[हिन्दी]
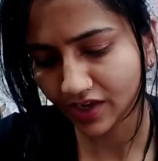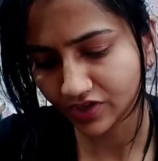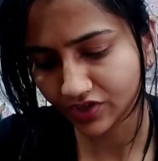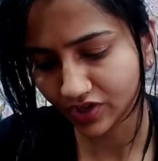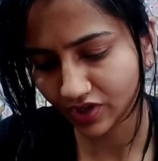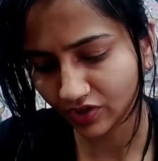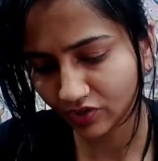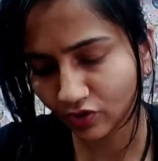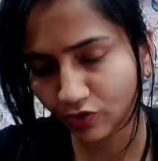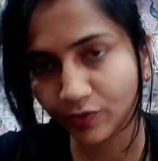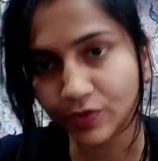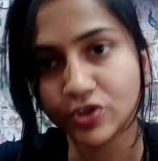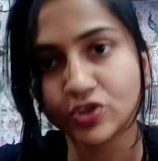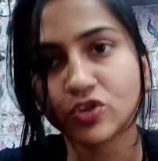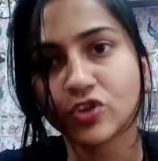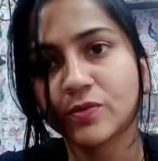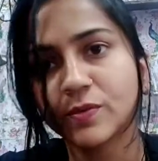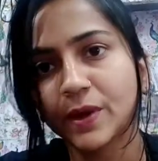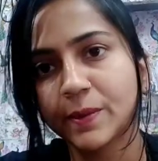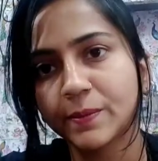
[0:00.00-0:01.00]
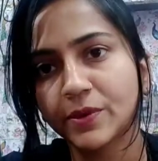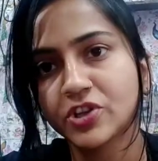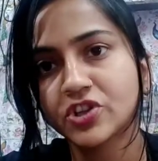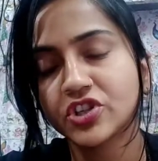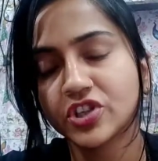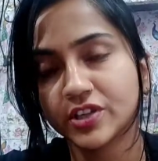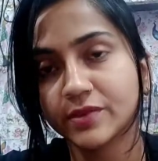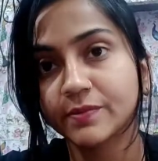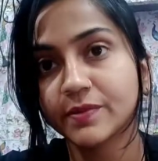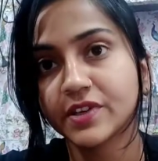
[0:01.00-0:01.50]
आई शेडो में जो हमारे पास
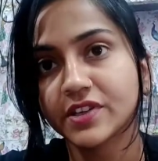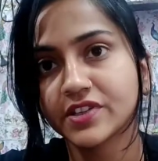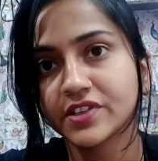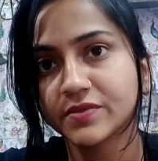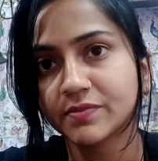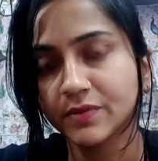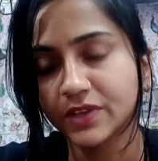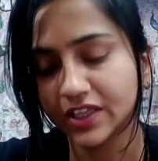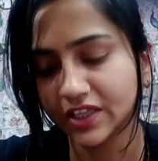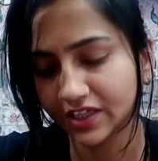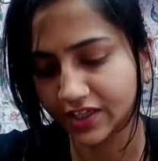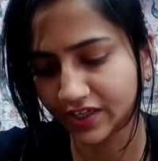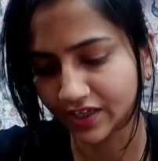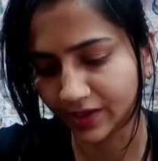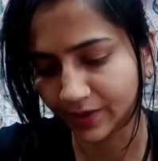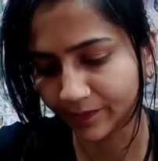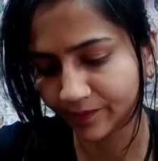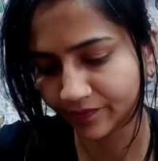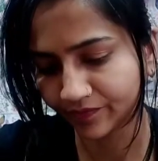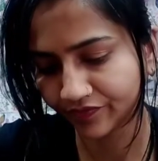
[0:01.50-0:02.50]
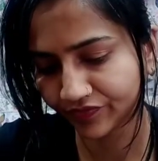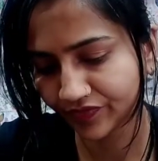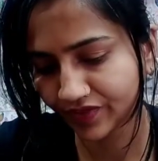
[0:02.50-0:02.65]
शिमर्स मिली हैं